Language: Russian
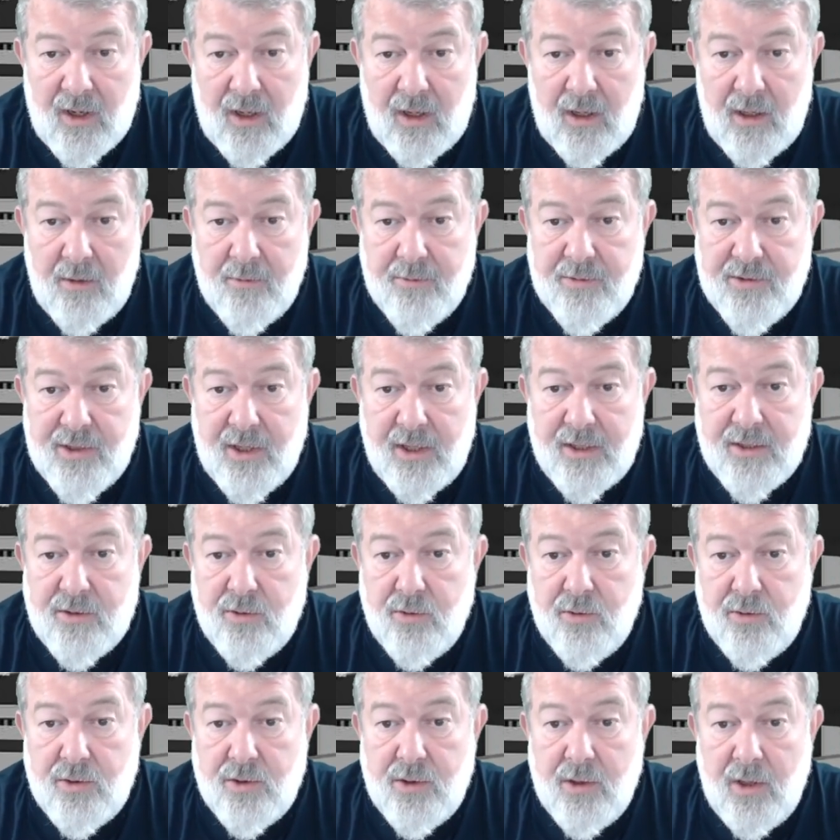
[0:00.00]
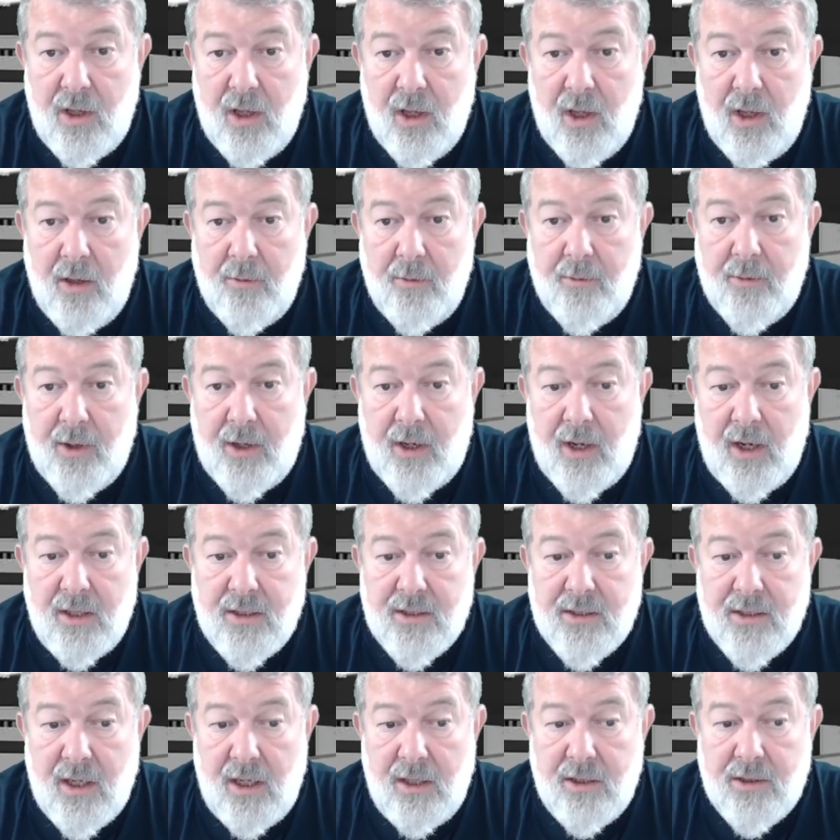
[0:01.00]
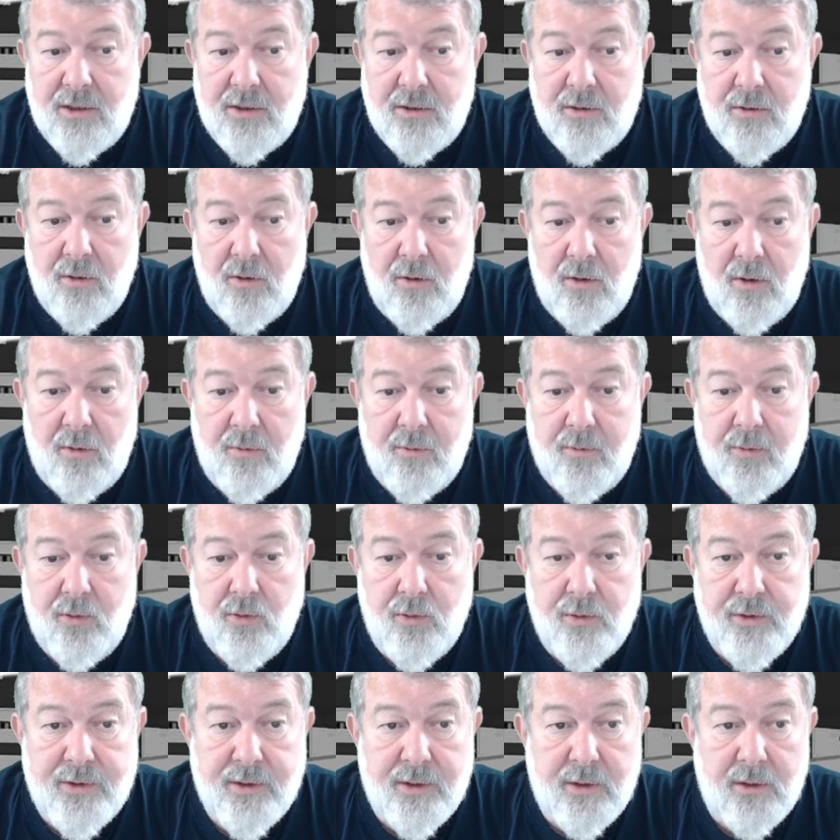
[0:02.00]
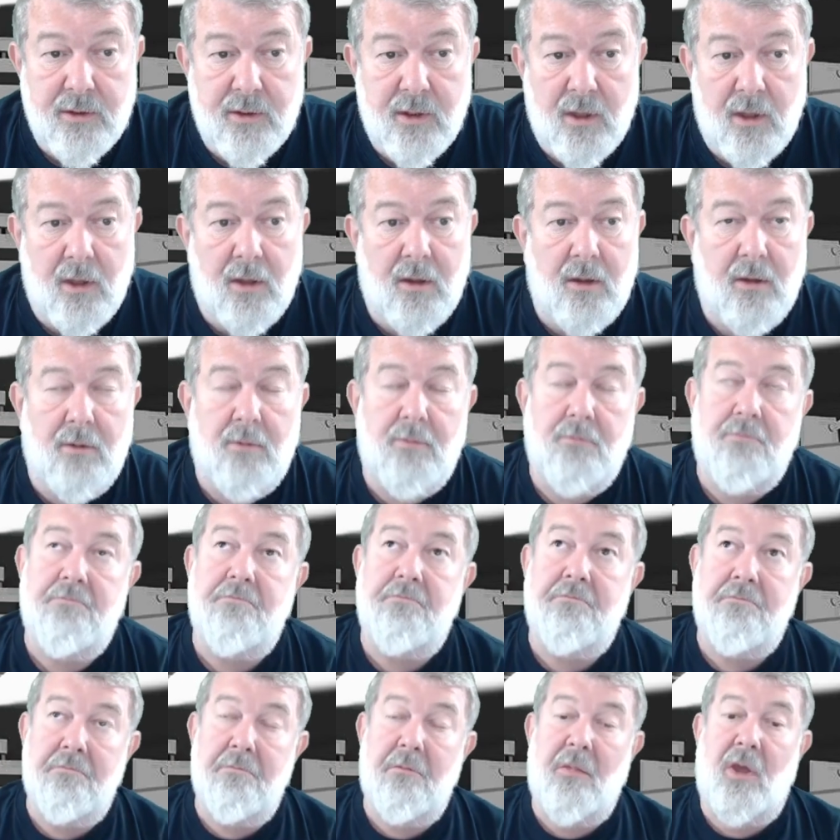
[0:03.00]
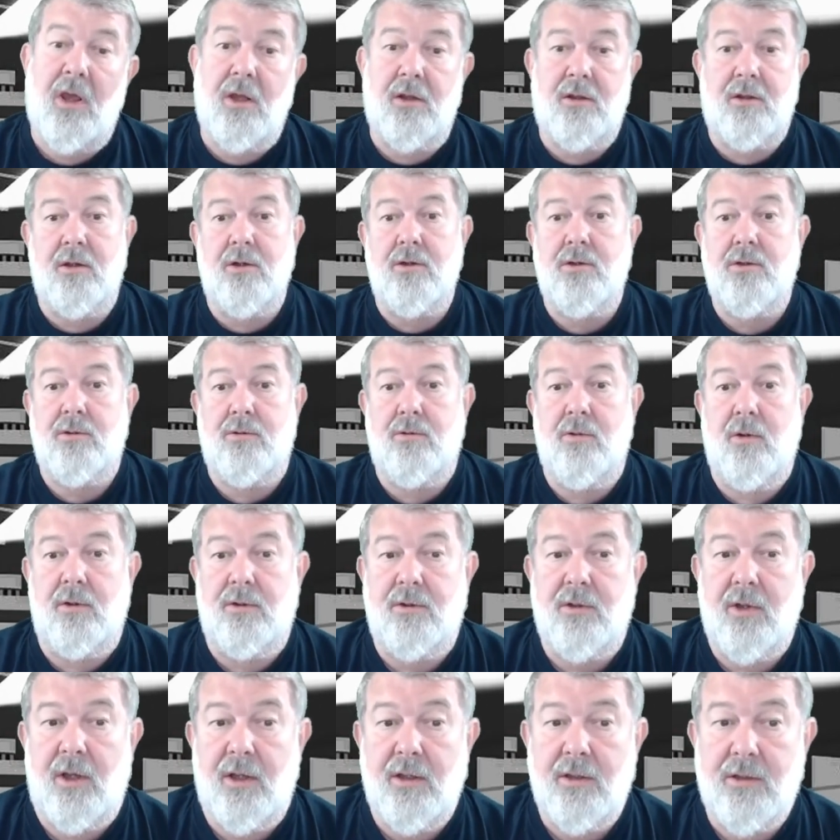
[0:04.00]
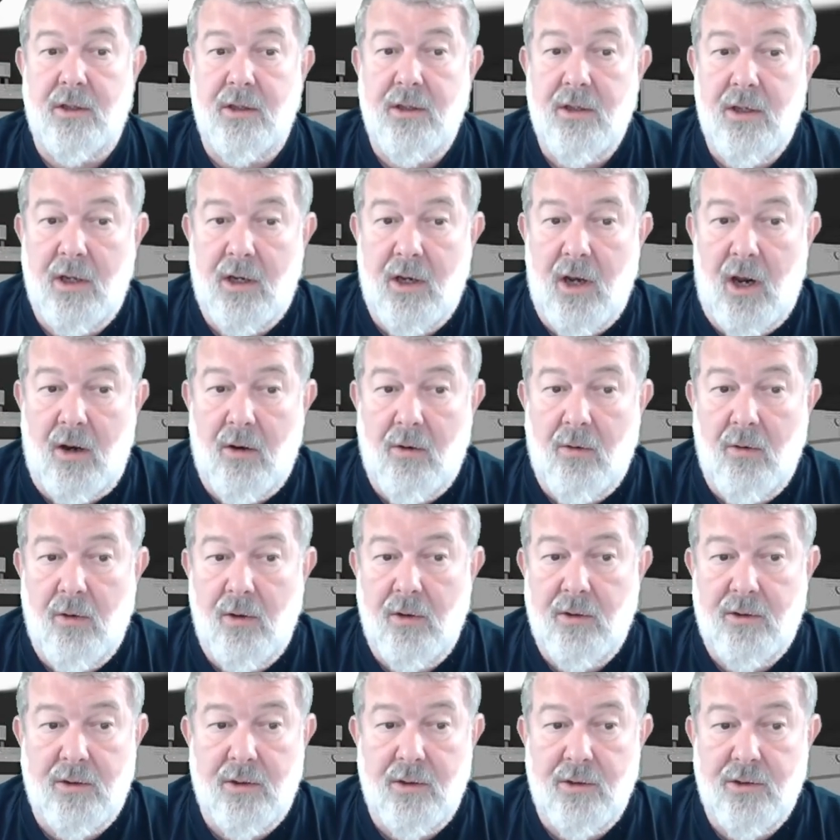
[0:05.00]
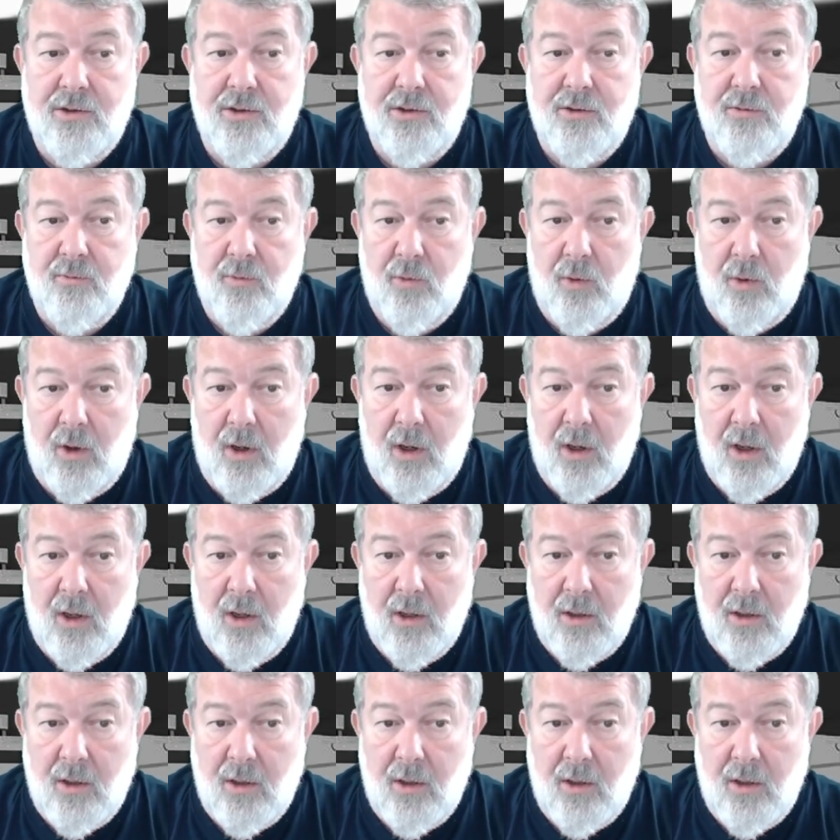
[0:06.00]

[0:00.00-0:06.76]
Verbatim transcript: им сейчас нужно показать, что Путин это что-то, это не какое-то чмо.